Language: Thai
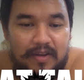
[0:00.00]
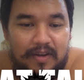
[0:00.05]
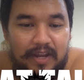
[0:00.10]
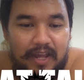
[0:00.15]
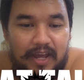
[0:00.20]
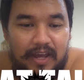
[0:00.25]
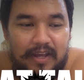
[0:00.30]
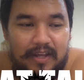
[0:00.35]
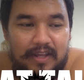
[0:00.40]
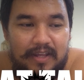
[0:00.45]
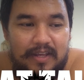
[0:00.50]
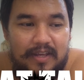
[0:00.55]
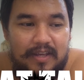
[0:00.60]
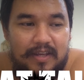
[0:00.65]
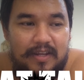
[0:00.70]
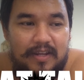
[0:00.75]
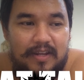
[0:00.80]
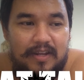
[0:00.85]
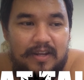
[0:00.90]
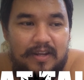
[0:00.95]
เนี่ย
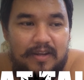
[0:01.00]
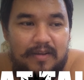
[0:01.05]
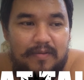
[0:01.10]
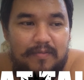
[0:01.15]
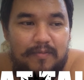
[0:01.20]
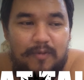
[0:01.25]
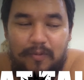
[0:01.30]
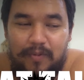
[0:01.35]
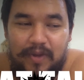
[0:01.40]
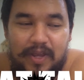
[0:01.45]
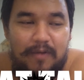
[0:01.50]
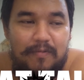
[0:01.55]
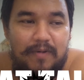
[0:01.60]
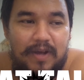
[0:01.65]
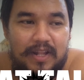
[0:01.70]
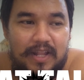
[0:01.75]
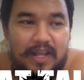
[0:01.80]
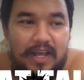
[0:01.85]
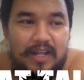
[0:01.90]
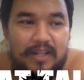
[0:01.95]
ผมคิดว่า
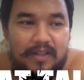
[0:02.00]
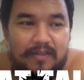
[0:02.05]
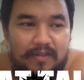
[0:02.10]
ถ้า